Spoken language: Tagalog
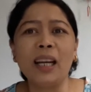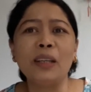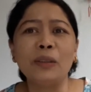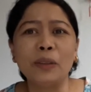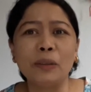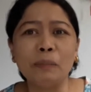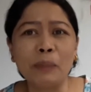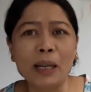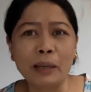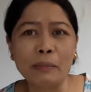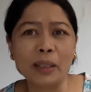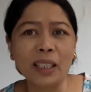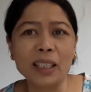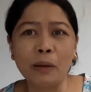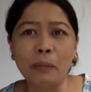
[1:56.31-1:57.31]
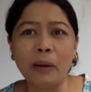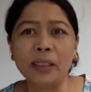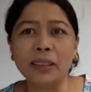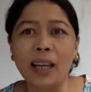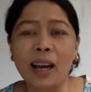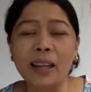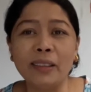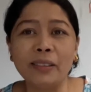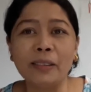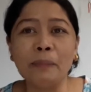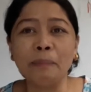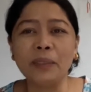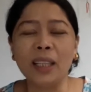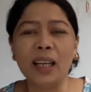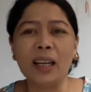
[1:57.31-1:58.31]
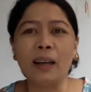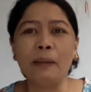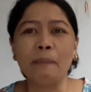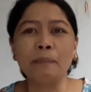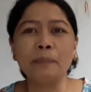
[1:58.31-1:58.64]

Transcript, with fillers: ngayon para maging aware tayo na,